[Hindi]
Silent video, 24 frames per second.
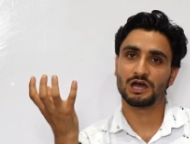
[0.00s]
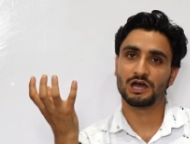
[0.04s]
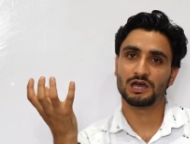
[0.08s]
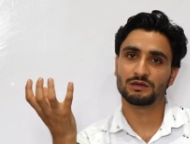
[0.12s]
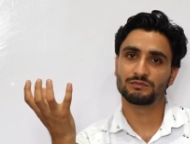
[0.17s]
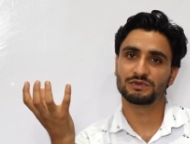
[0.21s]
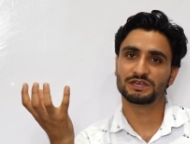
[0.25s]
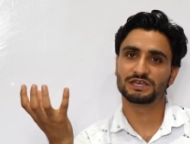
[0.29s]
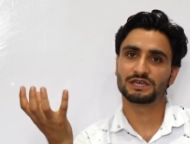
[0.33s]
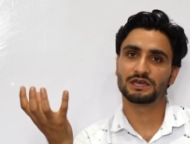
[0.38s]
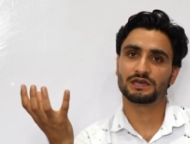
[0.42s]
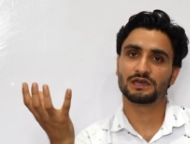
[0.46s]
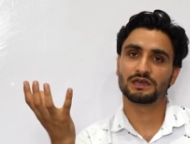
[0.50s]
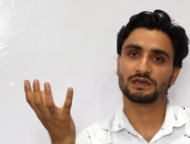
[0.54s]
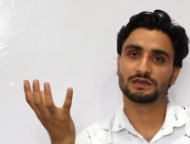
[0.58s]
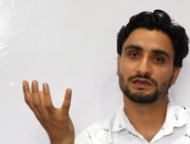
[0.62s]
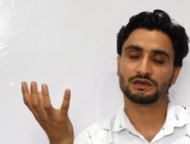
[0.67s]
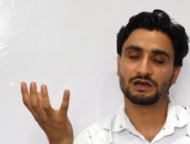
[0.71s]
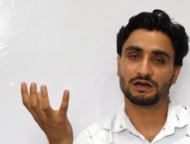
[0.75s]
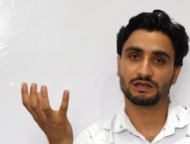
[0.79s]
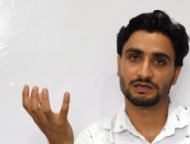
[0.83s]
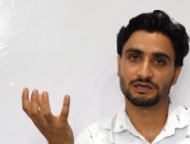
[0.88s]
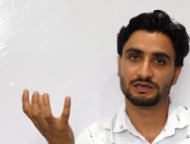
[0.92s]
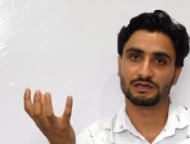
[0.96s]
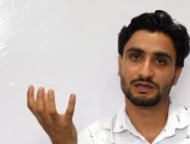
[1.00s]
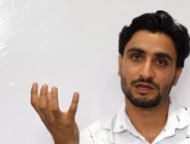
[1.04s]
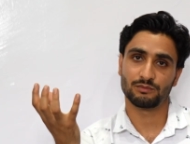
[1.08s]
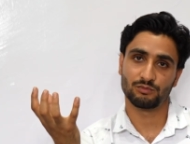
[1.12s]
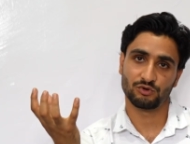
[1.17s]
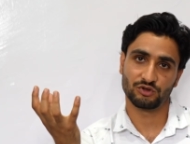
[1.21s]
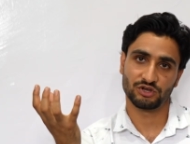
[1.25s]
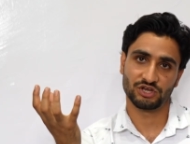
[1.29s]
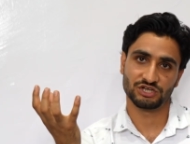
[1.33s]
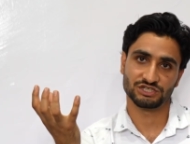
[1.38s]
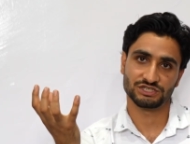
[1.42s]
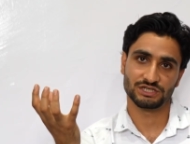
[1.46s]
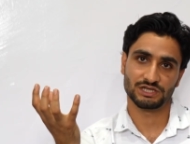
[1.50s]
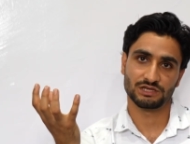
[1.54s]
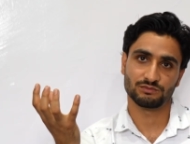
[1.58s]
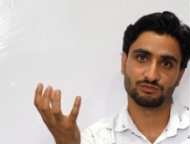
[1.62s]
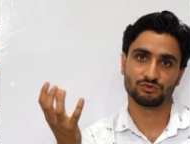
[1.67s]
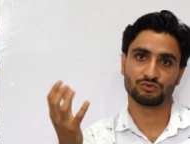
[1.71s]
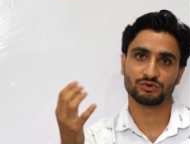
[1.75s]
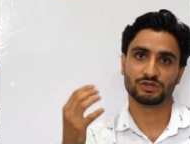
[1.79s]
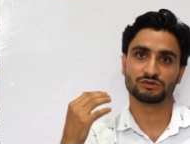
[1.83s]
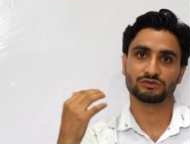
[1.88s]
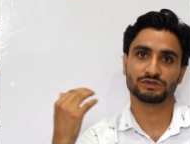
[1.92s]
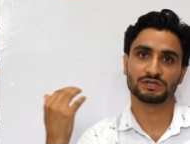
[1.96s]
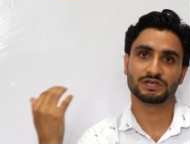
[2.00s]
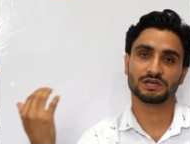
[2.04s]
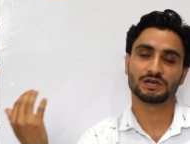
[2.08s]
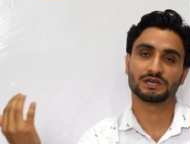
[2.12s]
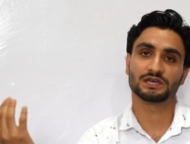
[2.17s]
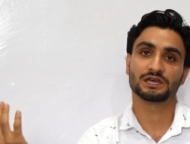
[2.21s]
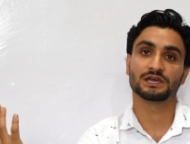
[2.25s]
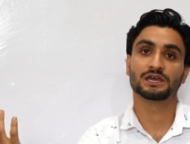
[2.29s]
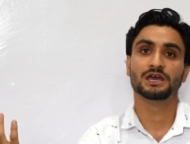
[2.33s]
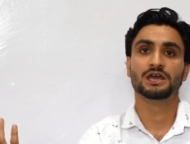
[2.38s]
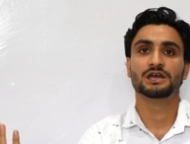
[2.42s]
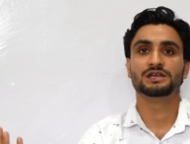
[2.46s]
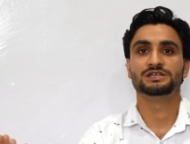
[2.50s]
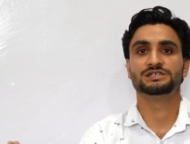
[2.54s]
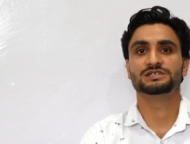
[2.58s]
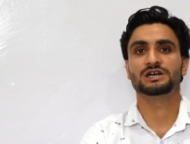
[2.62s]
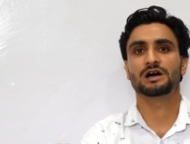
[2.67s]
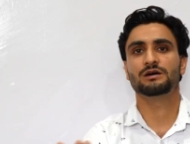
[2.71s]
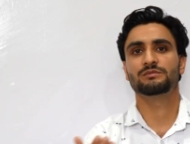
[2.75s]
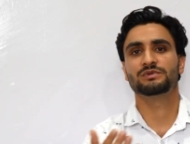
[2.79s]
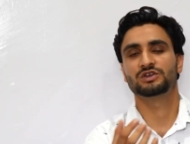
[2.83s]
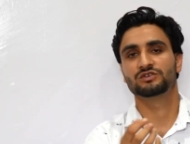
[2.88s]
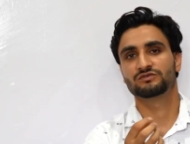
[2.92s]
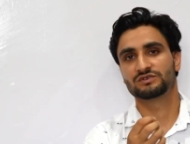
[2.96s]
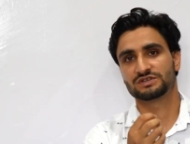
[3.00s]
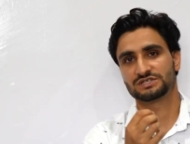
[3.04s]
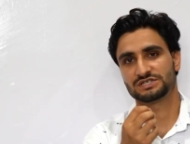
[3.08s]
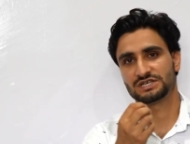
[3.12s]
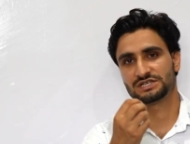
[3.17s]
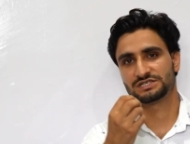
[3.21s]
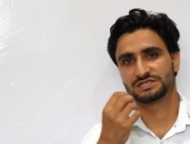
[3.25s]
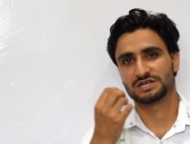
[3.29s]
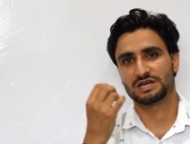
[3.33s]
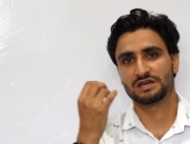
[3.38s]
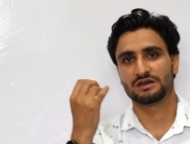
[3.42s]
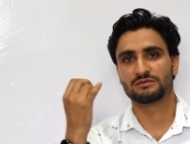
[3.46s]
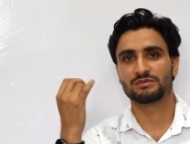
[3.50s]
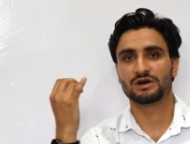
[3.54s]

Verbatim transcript: आई बी के एक अलग ही रेपूटेशन है पूरी दुनिया के जहाँ भी यूनिवर्सिटी चाहे आप